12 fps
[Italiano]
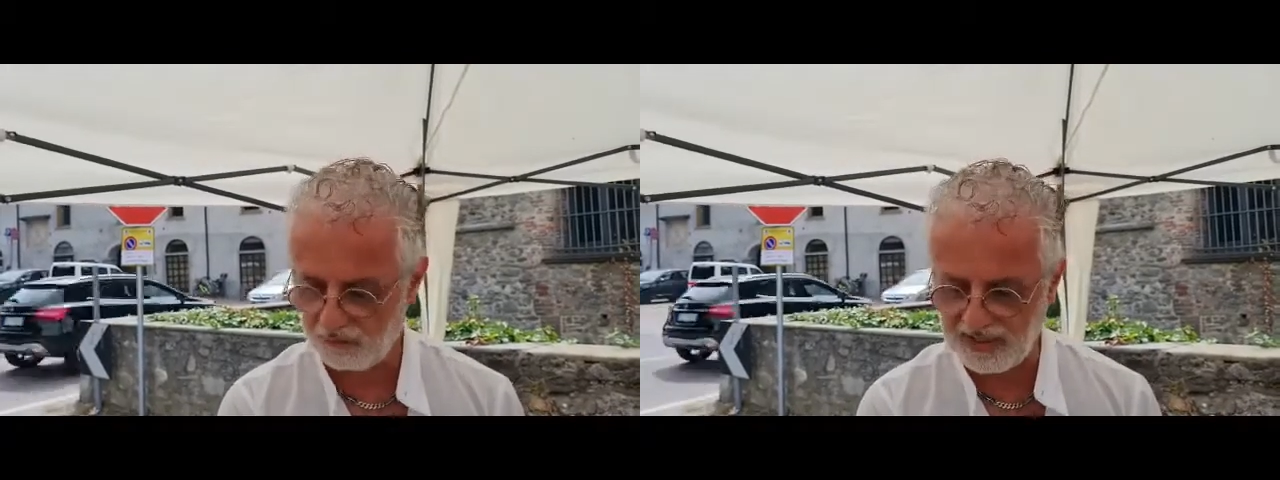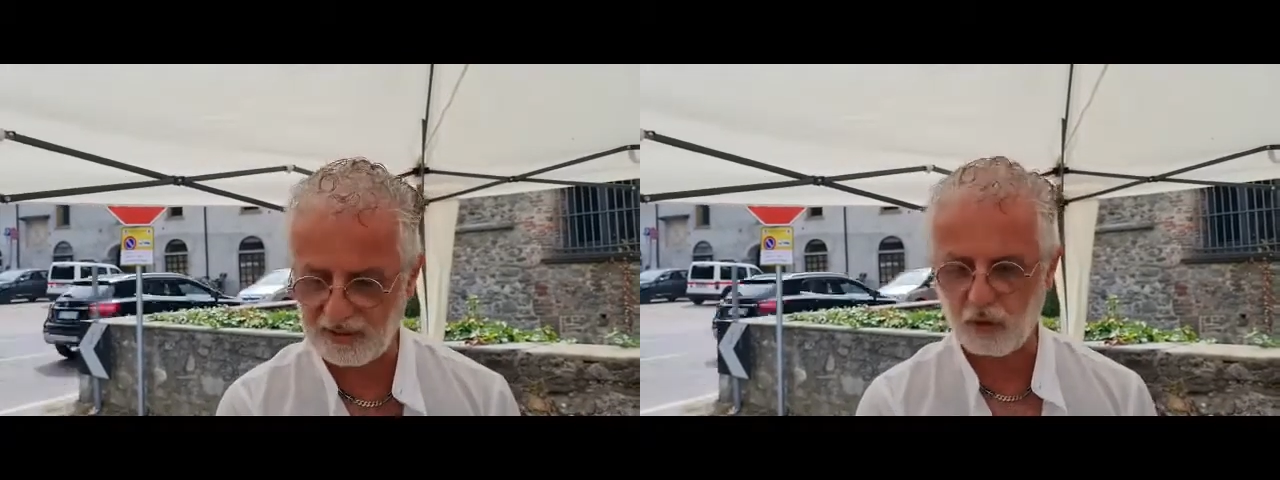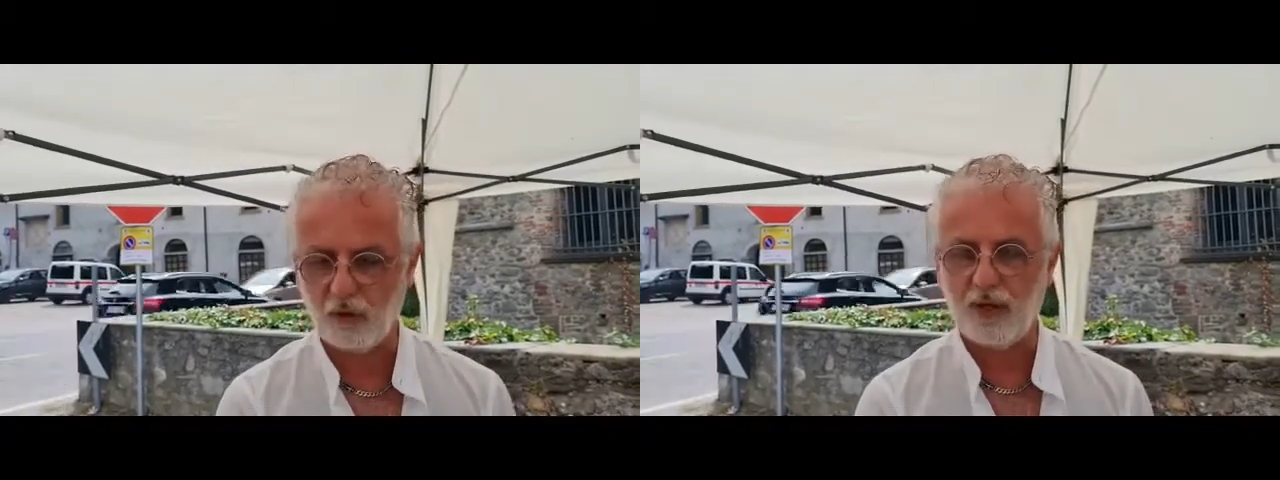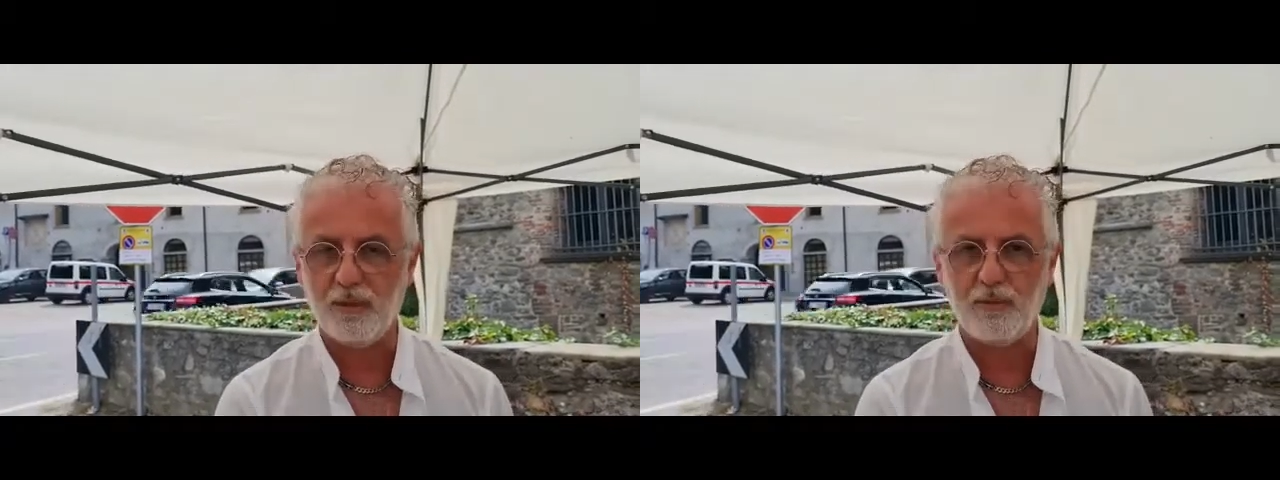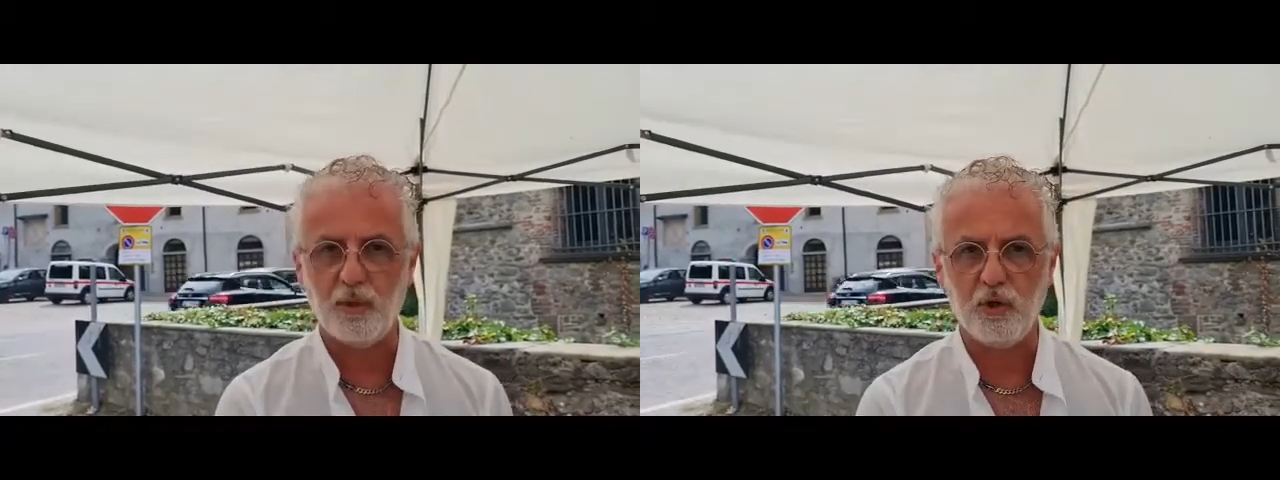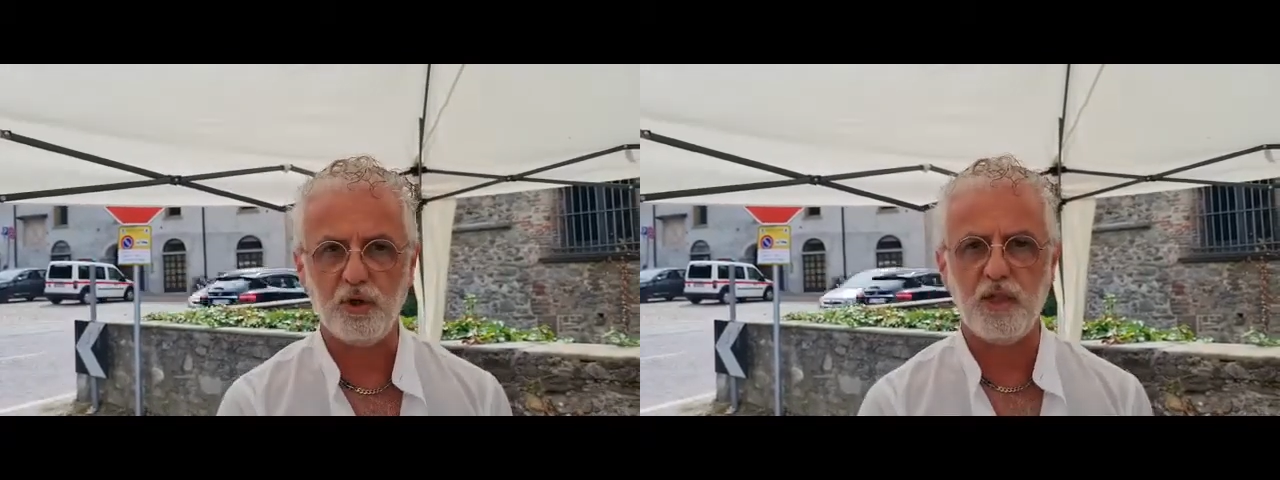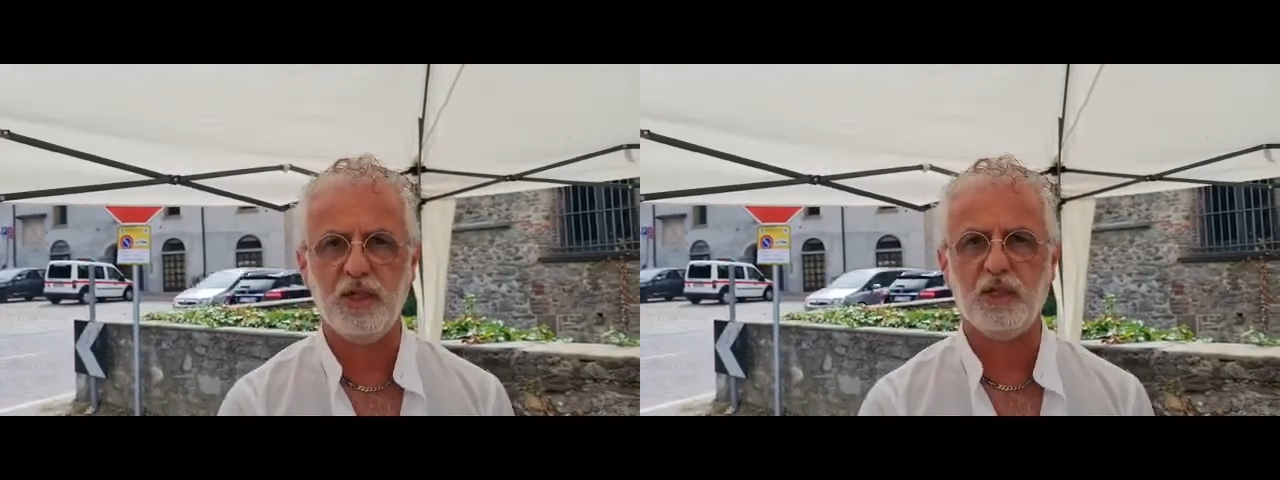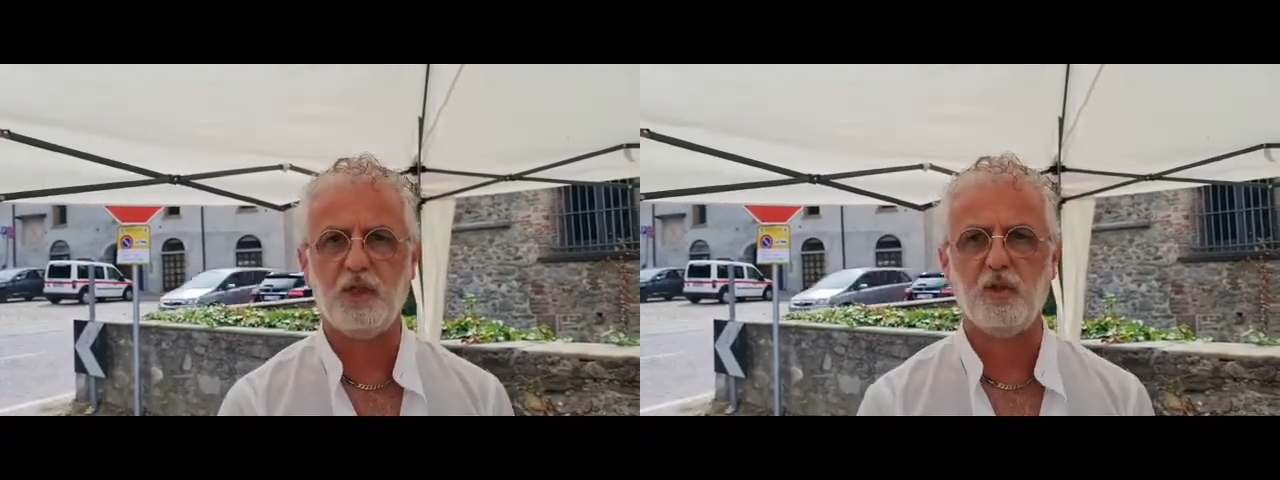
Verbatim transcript: Fatto con i lamponi,